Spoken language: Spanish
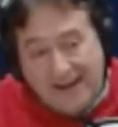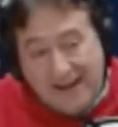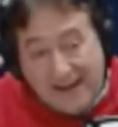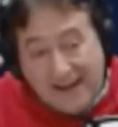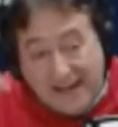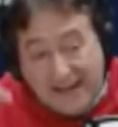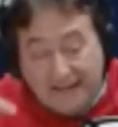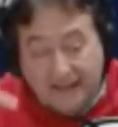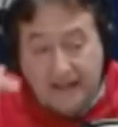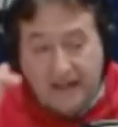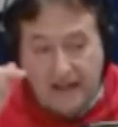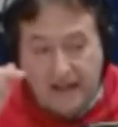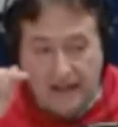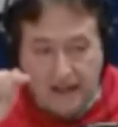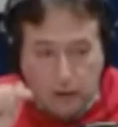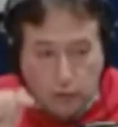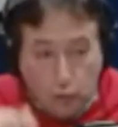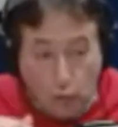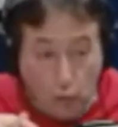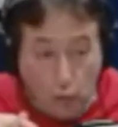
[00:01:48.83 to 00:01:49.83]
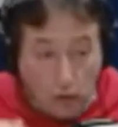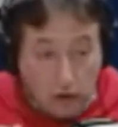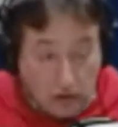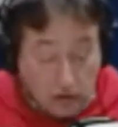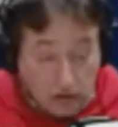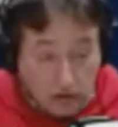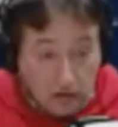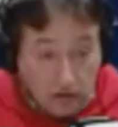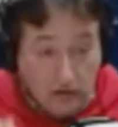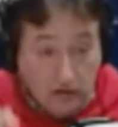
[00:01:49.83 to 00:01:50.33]
es el
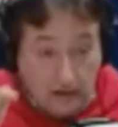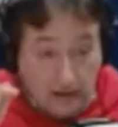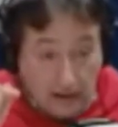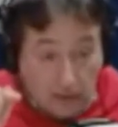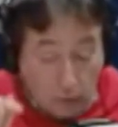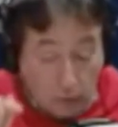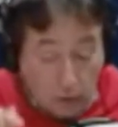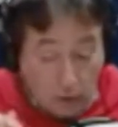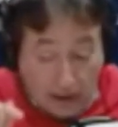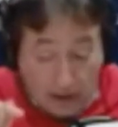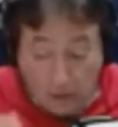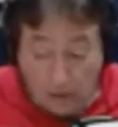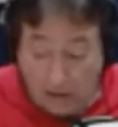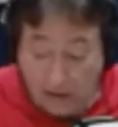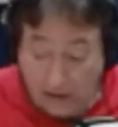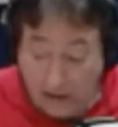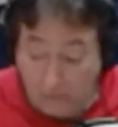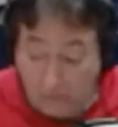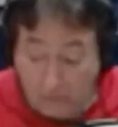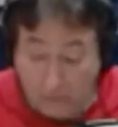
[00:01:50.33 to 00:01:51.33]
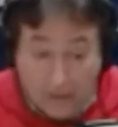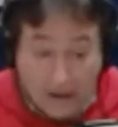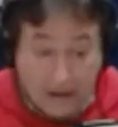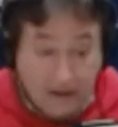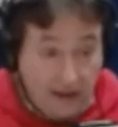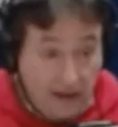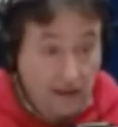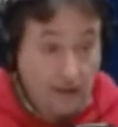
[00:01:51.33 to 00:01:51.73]
estudio de abogados de la compañía,